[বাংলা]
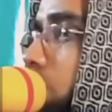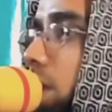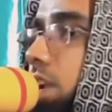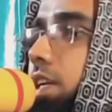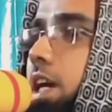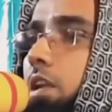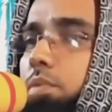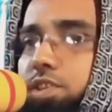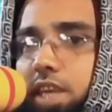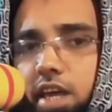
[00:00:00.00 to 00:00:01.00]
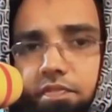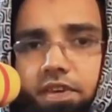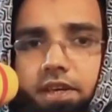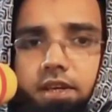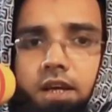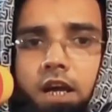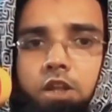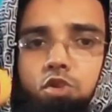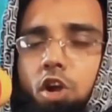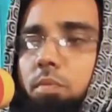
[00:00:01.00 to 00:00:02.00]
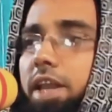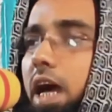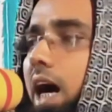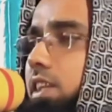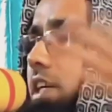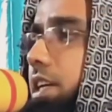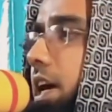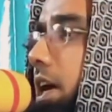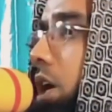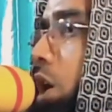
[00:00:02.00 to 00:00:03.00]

মুকাল্লিদান বিসাইফিন তরবারি হাতে নিয়ে